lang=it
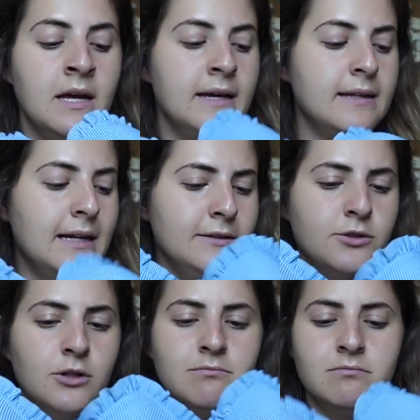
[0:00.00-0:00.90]
che tra
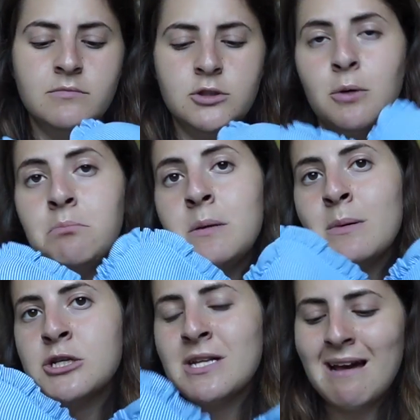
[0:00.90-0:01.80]
l'altro non mi
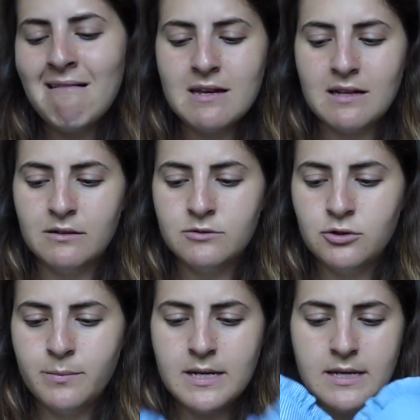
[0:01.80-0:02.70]
piace neanche
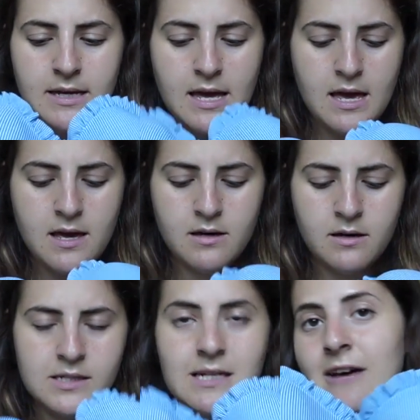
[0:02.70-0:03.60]
tanto perché
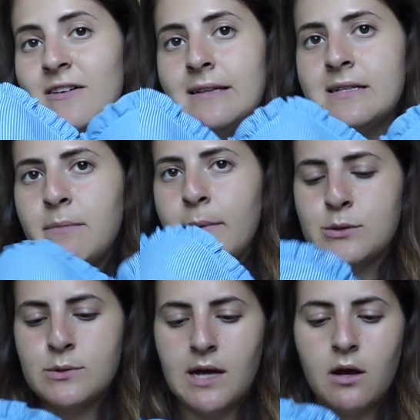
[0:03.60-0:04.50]
eh, sì la fantasia mi
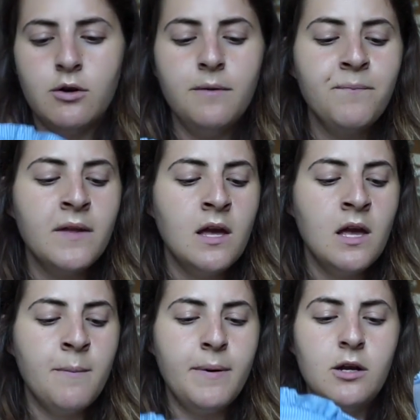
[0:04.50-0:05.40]
piace un sacco
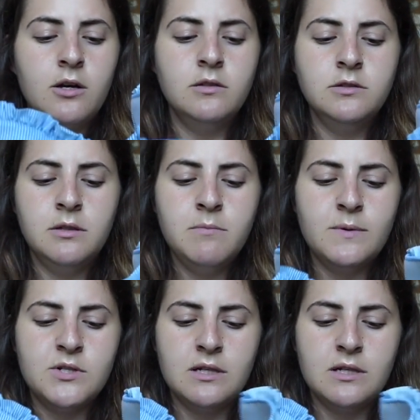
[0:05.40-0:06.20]
però non mi piace